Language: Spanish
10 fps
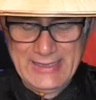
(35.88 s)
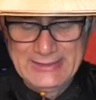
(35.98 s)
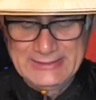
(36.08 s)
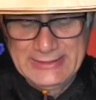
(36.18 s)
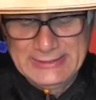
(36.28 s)

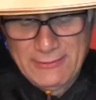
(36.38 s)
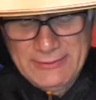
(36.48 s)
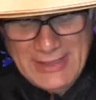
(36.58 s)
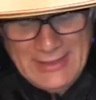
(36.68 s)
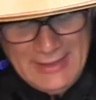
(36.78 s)
Existe
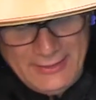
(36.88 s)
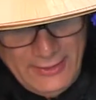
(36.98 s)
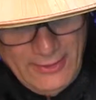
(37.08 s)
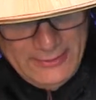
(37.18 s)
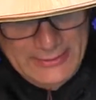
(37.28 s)
una
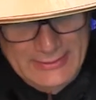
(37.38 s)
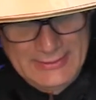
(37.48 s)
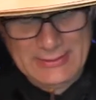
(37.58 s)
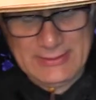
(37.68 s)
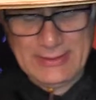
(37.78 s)
relación
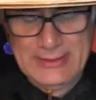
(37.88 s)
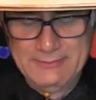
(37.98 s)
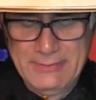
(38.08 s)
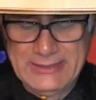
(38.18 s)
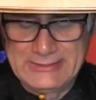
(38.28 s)

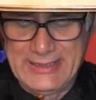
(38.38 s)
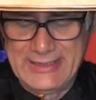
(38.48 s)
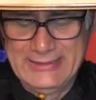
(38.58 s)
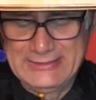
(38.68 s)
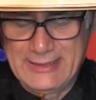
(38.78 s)
inversa
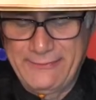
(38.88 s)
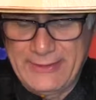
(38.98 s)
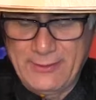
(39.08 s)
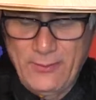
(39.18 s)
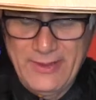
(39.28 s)
entre
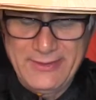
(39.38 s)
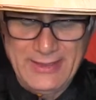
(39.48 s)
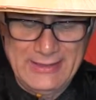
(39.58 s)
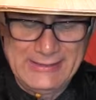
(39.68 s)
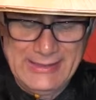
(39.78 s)

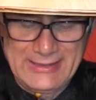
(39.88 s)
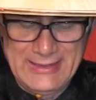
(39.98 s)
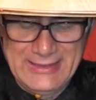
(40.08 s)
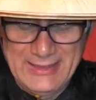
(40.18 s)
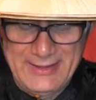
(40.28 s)
frecuencia
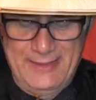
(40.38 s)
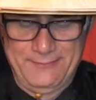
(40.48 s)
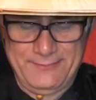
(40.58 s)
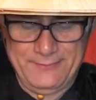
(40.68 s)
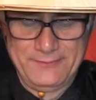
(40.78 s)
cardíaca y edad.
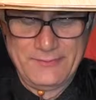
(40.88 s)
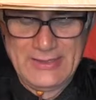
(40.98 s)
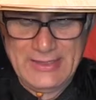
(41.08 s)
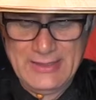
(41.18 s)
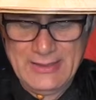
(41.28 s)

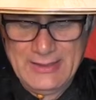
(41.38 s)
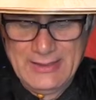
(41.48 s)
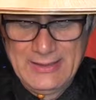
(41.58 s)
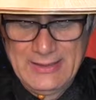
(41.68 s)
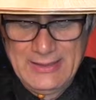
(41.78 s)

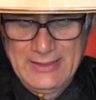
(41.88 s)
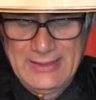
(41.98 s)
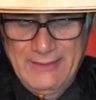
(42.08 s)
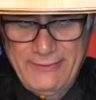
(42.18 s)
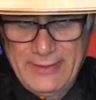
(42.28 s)

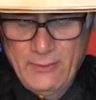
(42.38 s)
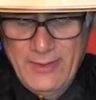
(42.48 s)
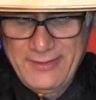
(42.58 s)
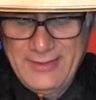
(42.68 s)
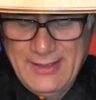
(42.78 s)
La
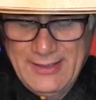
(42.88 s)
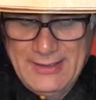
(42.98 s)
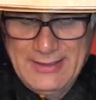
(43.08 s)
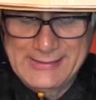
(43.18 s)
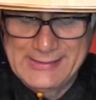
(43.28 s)
frecuencia
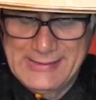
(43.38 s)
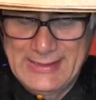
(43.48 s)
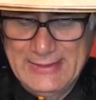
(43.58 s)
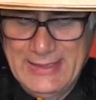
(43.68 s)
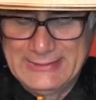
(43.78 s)

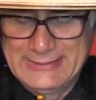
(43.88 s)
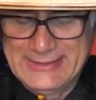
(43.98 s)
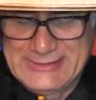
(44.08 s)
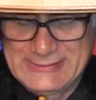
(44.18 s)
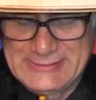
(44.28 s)
cardíaca
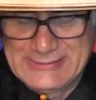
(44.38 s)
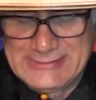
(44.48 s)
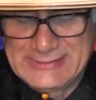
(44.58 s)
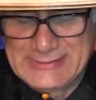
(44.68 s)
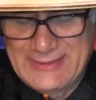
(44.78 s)

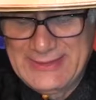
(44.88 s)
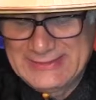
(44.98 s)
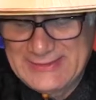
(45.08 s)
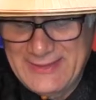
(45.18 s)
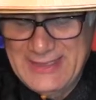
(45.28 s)

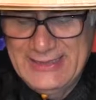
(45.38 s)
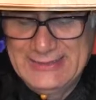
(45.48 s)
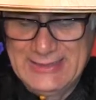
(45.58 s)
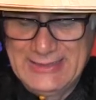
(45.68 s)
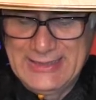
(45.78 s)

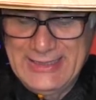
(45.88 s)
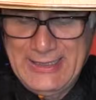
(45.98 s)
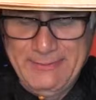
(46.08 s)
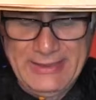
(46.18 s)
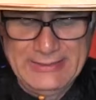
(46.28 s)
desciende
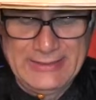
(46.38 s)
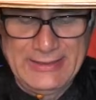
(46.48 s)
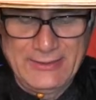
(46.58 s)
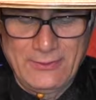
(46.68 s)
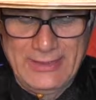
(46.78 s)

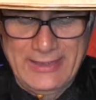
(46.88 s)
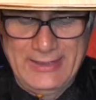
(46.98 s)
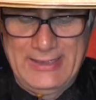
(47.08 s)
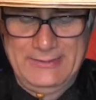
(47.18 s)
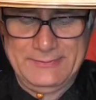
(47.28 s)
ligeramente con la
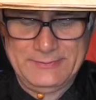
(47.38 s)
edad.